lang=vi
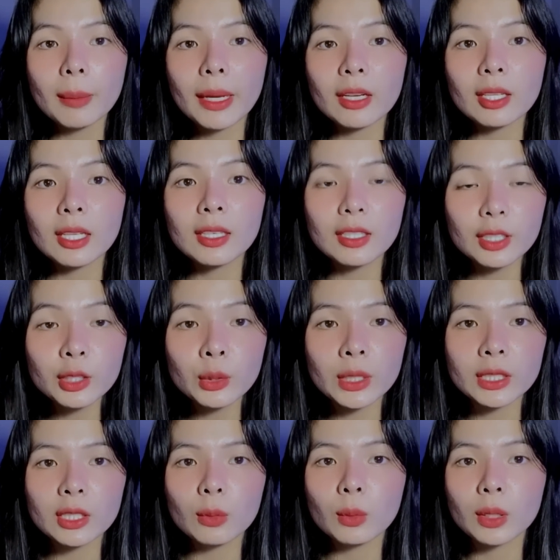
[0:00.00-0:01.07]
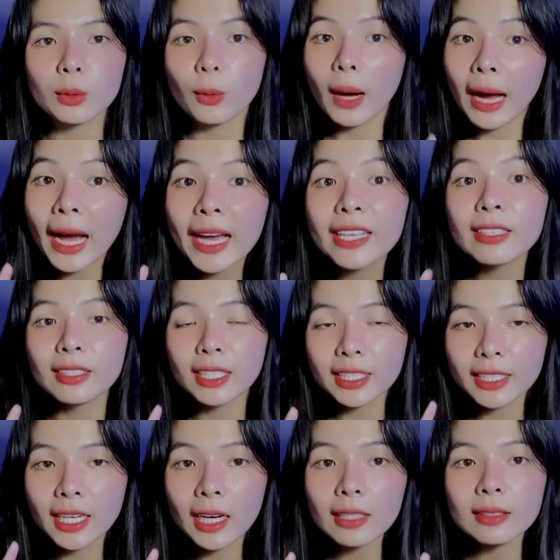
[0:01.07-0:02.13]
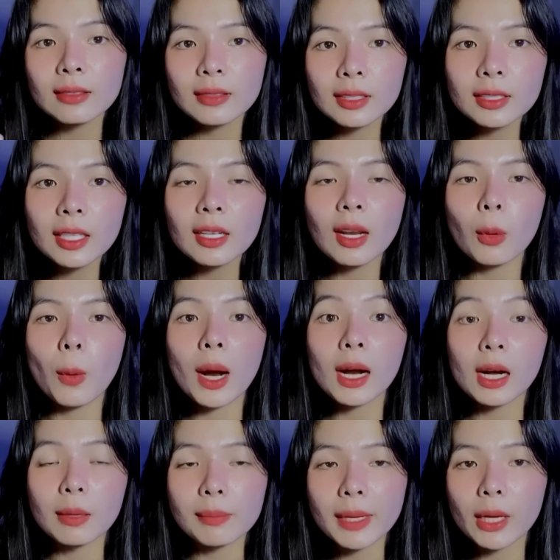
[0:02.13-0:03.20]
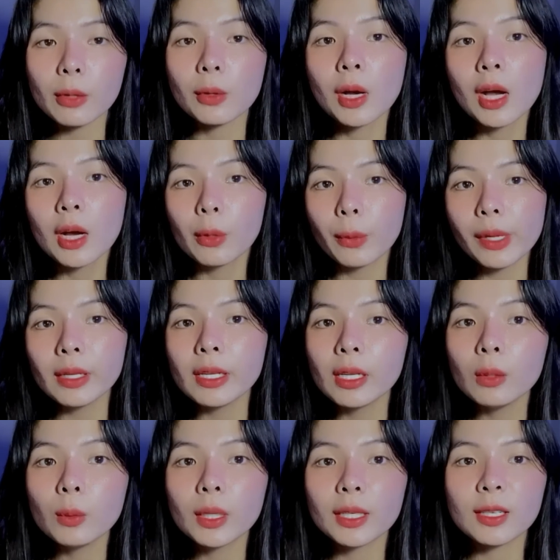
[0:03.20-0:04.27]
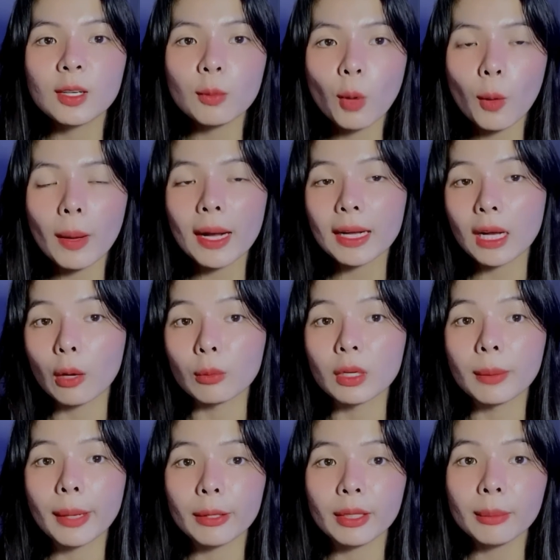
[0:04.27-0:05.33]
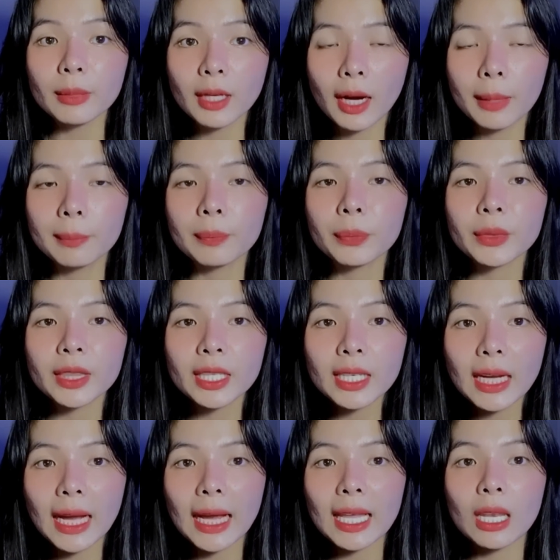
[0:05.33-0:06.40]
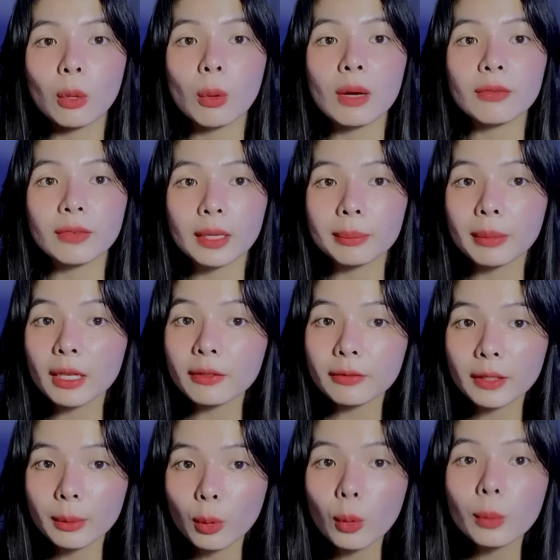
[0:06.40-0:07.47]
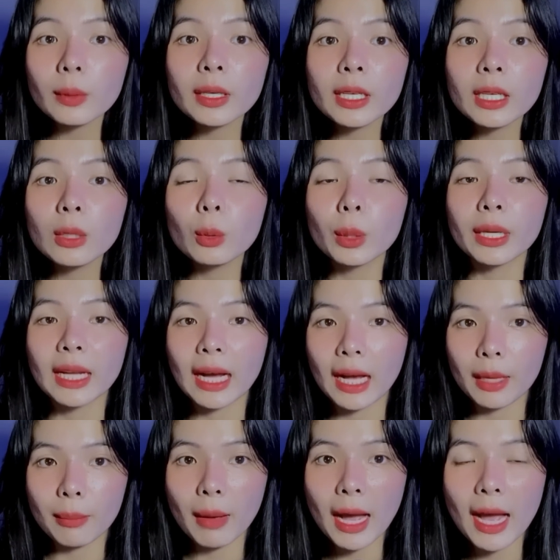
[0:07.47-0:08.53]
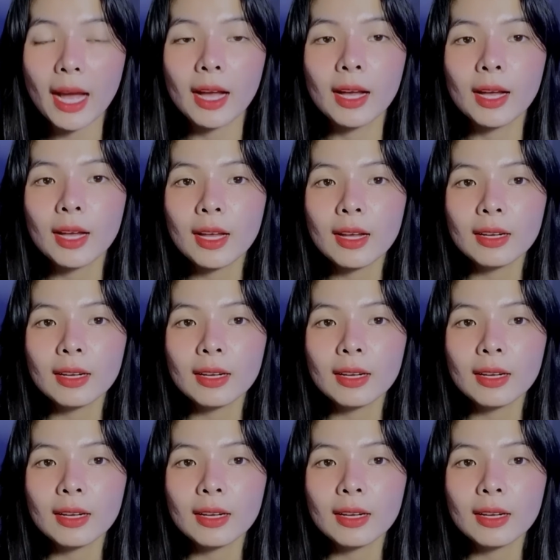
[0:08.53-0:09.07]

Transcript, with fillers: Các bạn có thể gửi chuyện cho Quỳnh qua hai đường liên kết. Thứ nhất là qua Gmail Nguyễn Thị Yến Quỳnh 01 gmail. com Thứ hai là qua fanpage Facebook Y Quỳnh 23.